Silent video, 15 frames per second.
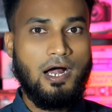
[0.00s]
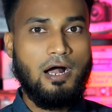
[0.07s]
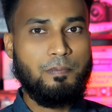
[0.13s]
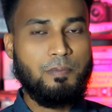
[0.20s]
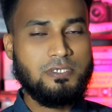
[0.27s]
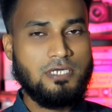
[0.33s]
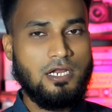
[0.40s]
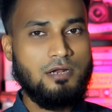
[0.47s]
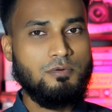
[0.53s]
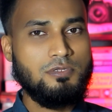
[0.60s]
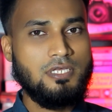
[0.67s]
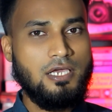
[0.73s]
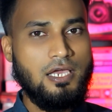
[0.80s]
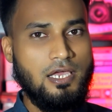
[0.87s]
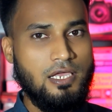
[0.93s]
আপনার চ্যানেলের
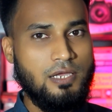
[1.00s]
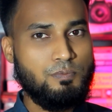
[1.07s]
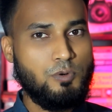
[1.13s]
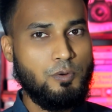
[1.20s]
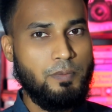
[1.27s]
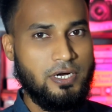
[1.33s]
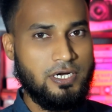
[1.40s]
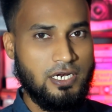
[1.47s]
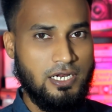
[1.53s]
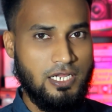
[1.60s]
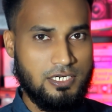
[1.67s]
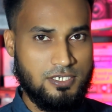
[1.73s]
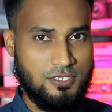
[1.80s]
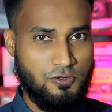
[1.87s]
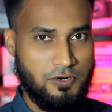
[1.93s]
মধ্যে এই ইম্প্রুভমেন্টটা
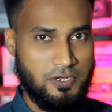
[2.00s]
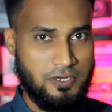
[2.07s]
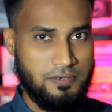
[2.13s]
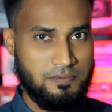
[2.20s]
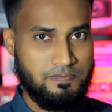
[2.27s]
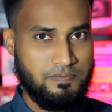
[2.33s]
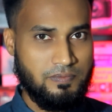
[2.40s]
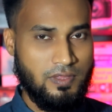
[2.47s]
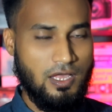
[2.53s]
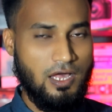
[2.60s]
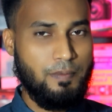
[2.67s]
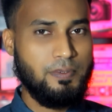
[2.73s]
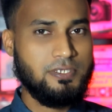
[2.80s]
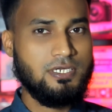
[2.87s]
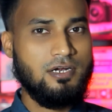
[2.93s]
নিয়ে আসা দরকার
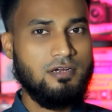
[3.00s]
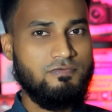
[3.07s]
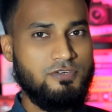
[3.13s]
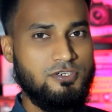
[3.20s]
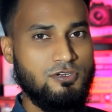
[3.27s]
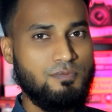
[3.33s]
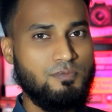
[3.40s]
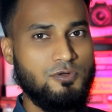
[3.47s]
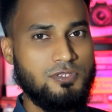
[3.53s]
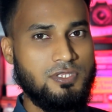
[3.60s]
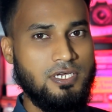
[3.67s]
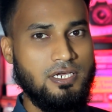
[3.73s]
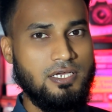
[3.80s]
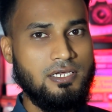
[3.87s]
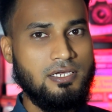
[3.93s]
আপনার চ্যানেলের ভিডিওর
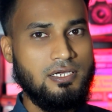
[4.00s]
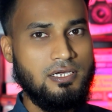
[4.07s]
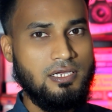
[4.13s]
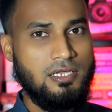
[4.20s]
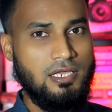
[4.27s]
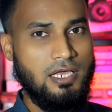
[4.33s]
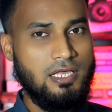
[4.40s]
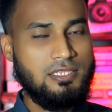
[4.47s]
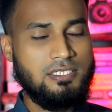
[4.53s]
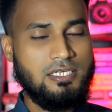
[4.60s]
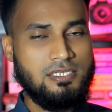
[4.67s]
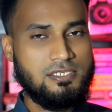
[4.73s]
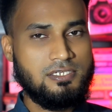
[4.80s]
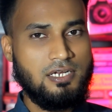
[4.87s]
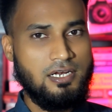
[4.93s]
মধ্যে এই
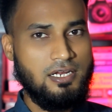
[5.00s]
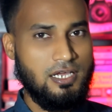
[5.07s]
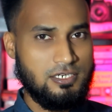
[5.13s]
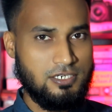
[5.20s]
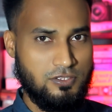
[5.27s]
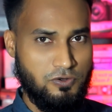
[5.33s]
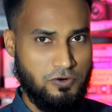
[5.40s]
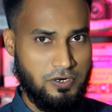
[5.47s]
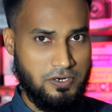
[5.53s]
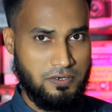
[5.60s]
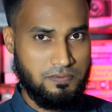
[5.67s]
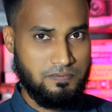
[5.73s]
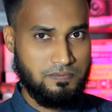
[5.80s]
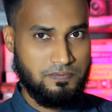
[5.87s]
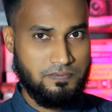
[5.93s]
চেঞ্জটা নিয়ে আসা দরকার
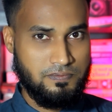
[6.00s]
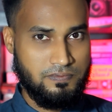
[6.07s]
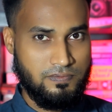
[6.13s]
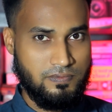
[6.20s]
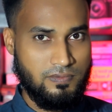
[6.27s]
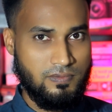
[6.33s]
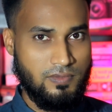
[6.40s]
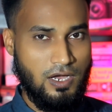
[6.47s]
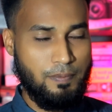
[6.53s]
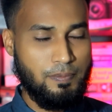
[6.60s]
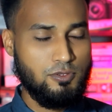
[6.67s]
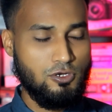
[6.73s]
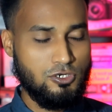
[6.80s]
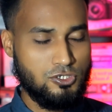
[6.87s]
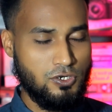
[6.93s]

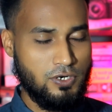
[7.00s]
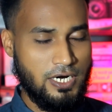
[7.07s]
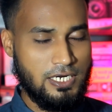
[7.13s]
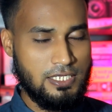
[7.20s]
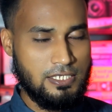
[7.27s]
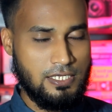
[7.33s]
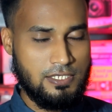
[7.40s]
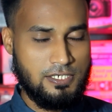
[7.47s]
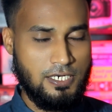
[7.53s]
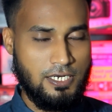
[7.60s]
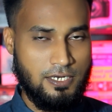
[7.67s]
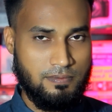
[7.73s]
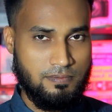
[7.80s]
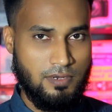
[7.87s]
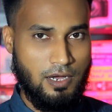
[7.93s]
আপনার দর্শকরা এটা চাচ্ছে
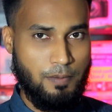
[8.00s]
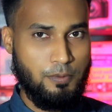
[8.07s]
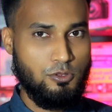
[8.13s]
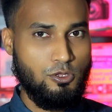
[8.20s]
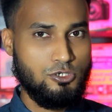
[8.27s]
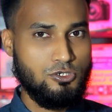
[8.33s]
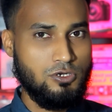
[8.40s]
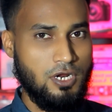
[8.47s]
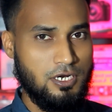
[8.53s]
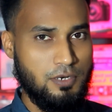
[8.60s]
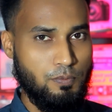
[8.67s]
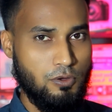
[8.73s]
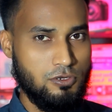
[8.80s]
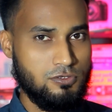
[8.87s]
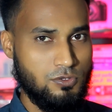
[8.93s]
না আপনার দর্শকরা
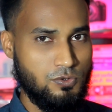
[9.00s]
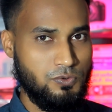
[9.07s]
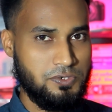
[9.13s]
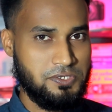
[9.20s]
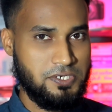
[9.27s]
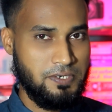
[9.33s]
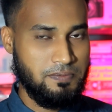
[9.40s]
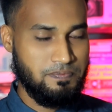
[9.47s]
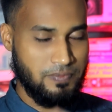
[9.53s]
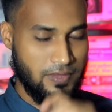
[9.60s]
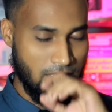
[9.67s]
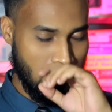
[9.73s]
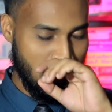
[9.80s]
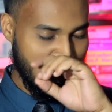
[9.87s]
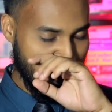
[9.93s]
এটা পছন্দ করছে
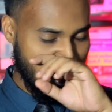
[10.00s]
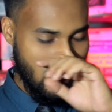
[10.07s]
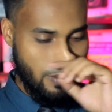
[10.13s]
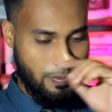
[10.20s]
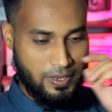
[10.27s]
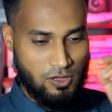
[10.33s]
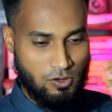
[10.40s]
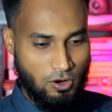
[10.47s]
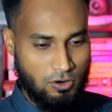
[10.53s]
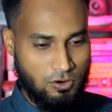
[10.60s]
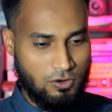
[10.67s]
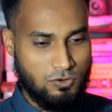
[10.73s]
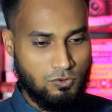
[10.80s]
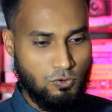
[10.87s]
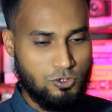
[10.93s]
আপনাকে
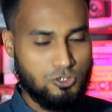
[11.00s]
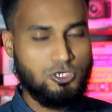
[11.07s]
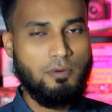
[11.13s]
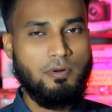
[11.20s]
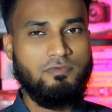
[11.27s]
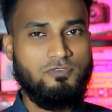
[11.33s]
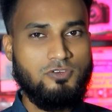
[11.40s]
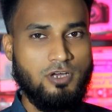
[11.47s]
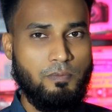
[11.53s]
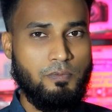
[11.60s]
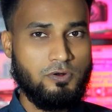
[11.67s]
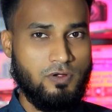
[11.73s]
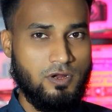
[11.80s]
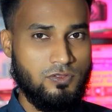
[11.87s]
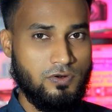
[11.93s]
কখন কোন সময় ভিডিও
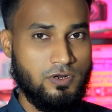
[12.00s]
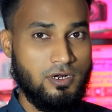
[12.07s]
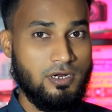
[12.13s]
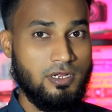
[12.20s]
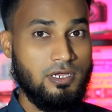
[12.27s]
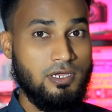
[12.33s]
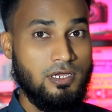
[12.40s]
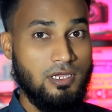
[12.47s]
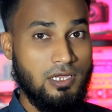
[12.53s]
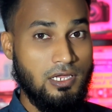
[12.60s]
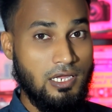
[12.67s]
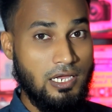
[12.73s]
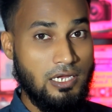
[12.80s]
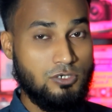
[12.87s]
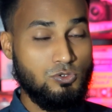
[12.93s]
আপলোড করা দরকার
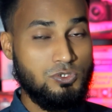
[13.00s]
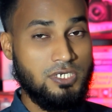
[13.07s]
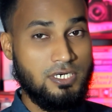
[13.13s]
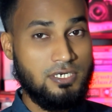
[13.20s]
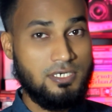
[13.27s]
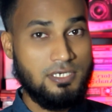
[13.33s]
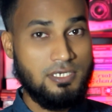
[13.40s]
এ টু জেড